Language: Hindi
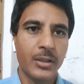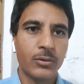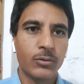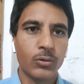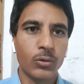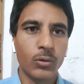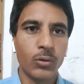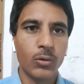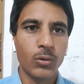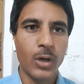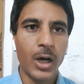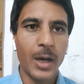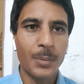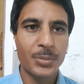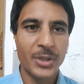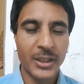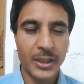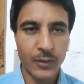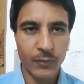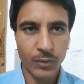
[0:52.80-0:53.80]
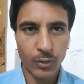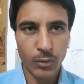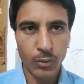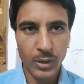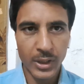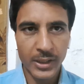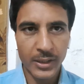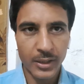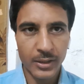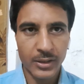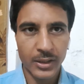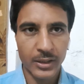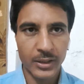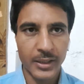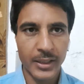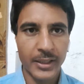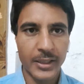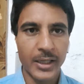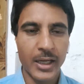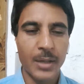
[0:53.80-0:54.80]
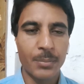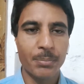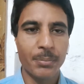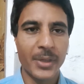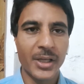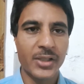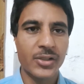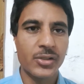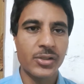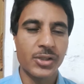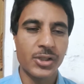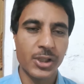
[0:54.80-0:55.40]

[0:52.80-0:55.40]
तो आप ये तो नहीं कर सकते कि आप मैच